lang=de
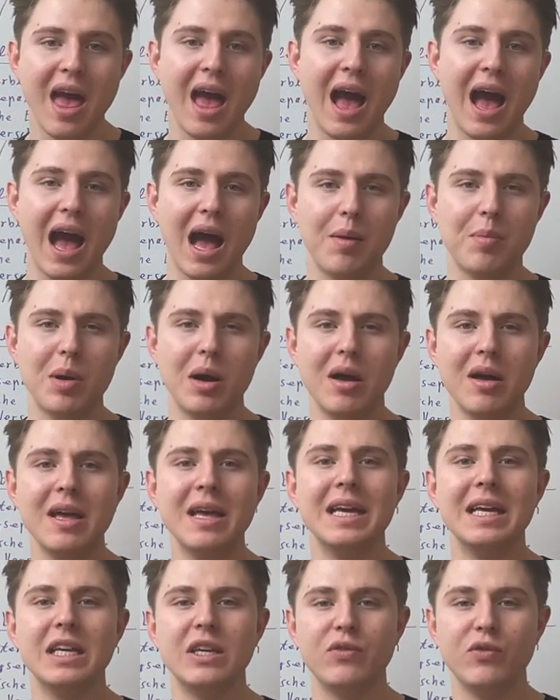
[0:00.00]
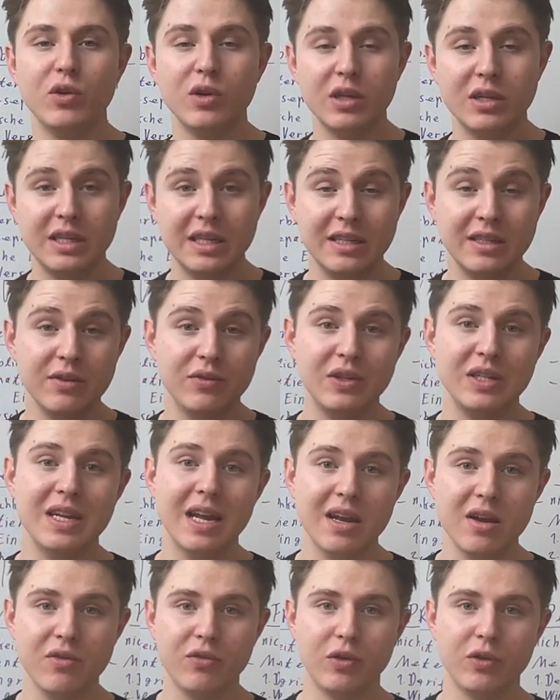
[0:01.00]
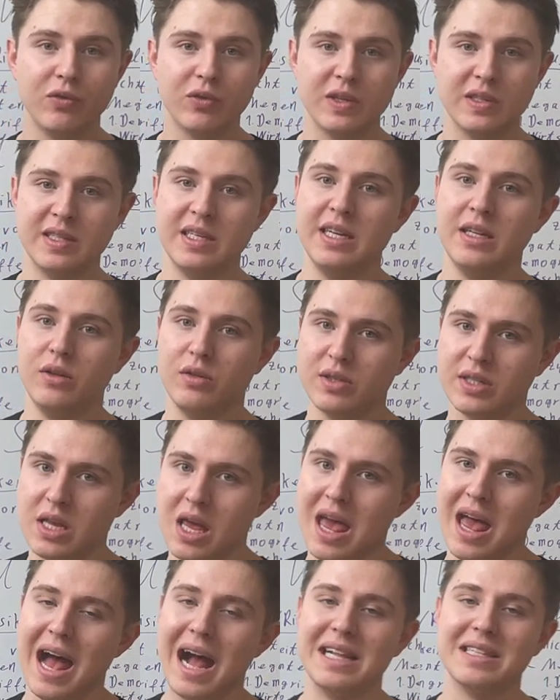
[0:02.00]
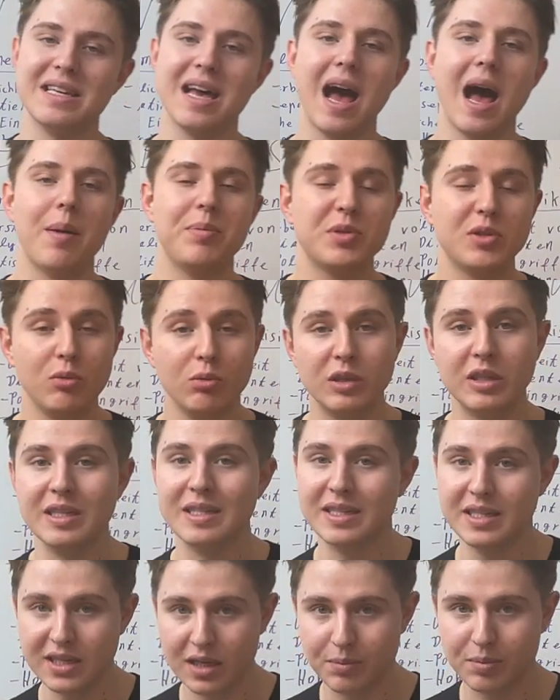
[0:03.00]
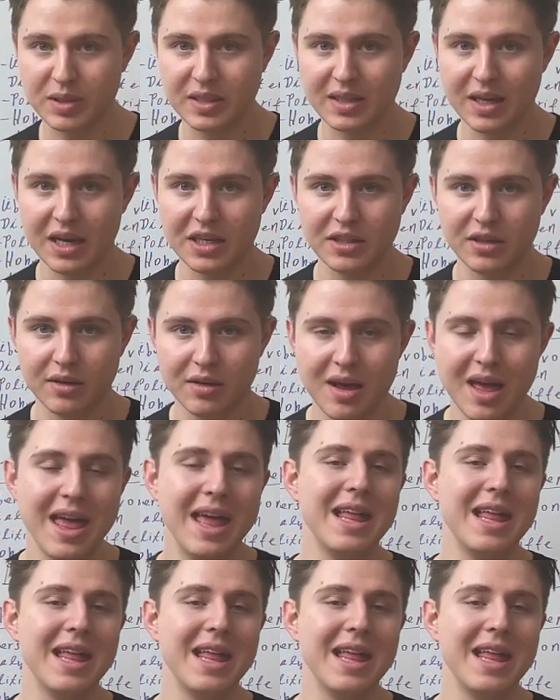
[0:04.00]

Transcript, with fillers: Aber ich würde die Dividende von Fresenius als absolut gesichert bezeichnen.